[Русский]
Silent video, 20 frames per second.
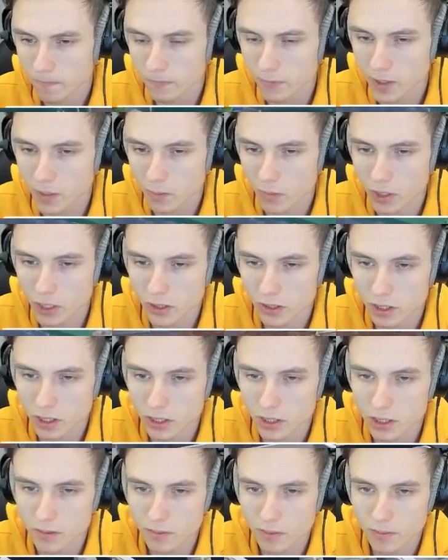Да блин,
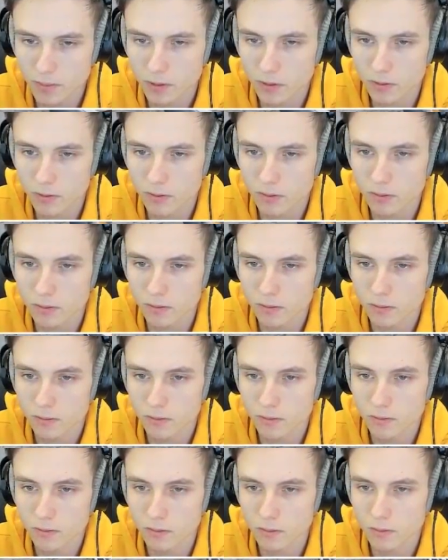как... Ух, хорошо, а
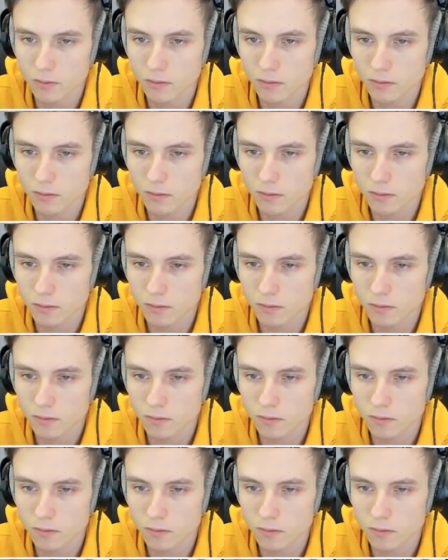уничтожил ему этот.